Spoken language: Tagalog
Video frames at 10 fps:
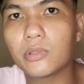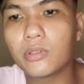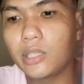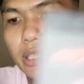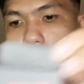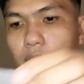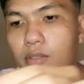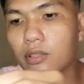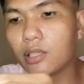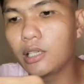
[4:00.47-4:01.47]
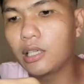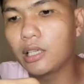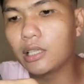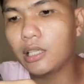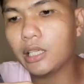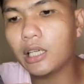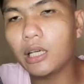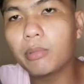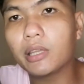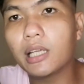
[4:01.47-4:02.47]
Motonetics na
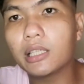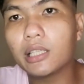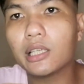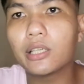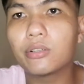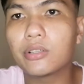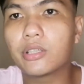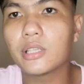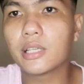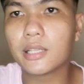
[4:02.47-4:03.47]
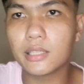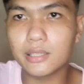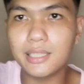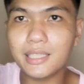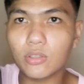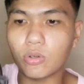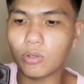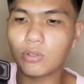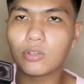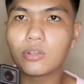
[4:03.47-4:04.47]
ikakabit natin ngayon dito
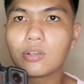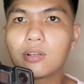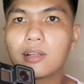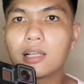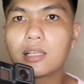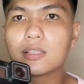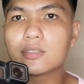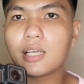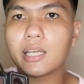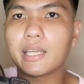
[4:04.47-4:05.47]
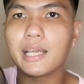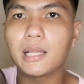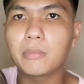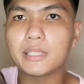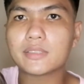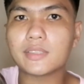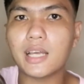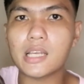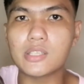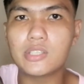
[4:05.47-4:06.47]
sa aking helmet, sa
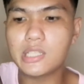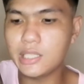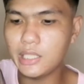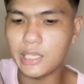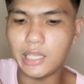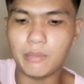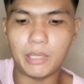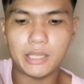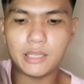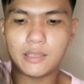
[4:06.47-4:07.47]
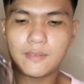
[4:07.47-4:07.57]
aking Geely helmet.